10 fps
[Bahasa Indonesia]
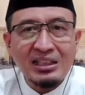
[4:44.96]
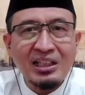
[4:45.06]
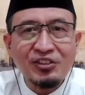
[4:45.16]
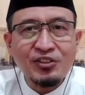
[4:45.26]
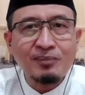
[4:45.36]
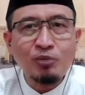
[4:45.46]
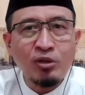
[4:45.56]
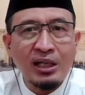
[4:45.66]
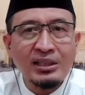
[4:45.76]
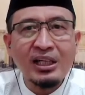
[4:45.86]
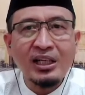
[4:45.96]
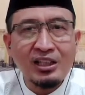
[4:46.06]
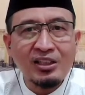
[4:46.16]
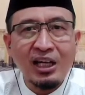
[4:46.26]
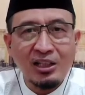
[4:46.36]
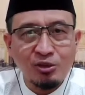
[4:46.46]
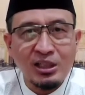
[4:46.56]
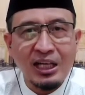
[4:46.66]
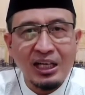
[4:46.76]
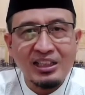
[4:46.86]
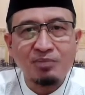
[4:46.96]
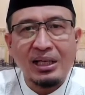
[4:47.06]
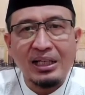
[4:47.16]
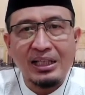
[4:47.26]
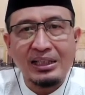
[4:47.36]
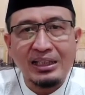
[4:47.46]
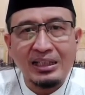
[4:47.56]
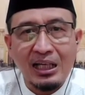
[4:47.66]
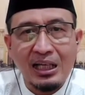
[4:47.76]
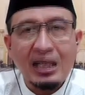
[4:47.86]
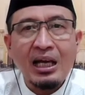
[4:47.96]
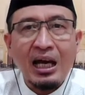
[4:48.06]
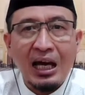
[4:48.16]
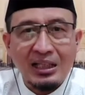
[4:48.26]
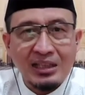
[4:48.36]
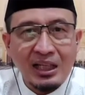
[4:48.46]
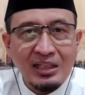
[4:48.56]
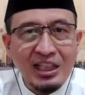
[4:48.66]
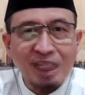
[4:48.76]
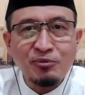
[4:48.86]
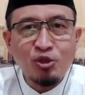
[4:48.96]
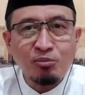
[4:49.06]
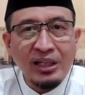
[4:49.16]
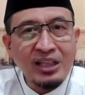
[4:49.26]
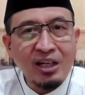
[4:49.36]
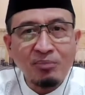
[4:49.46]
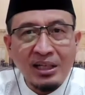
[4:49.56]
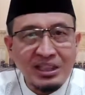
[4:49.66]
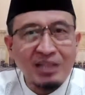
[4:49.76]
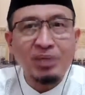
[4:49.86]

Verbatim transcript: dari semua yang Allah anugerahkan kepada kita. Harta dalam jumlah yang banyak